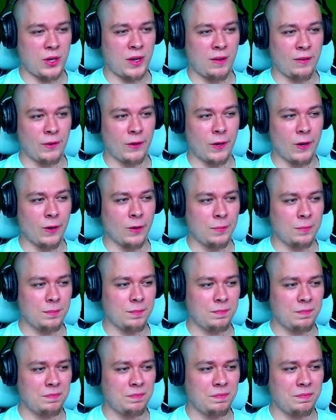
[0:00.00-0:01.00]
ciekawego?
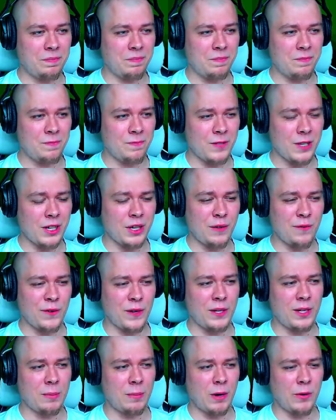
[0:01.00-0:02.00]
Taki
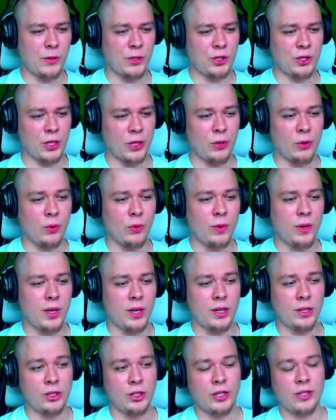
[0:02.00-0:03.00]
fajny mały szczegół,
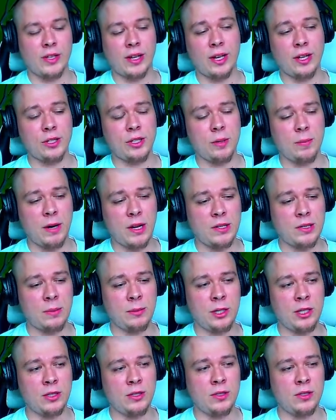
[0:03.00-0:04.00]
że za każdym
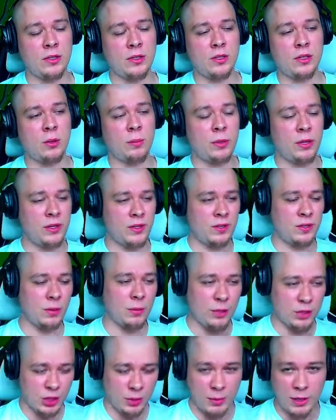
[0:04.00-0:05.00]
razem, kiedy
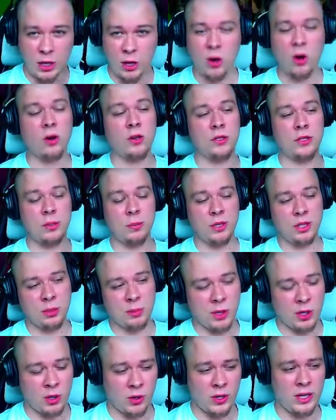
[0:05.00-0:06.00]
zdobędziemy gold,
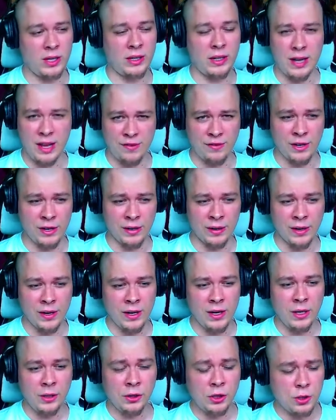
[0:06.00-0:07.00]
zdobędziemy kolejny level,
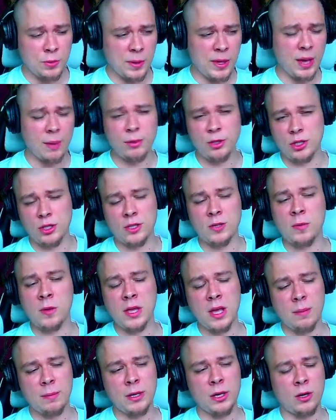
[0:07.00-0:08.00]
to zmieniamy się,
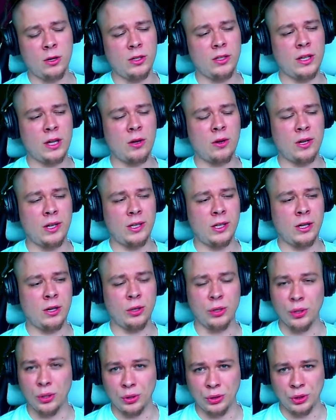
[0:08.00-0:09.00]
zmieniamy na
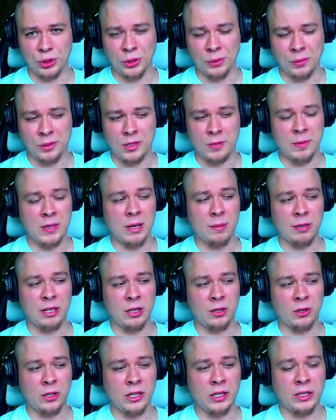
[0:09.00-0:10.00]
kolejnego Yoshi, zmieniamy
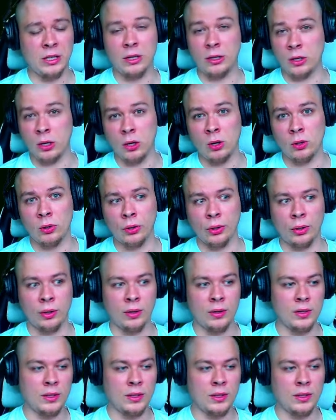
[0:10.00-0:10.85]
na kolejny kolor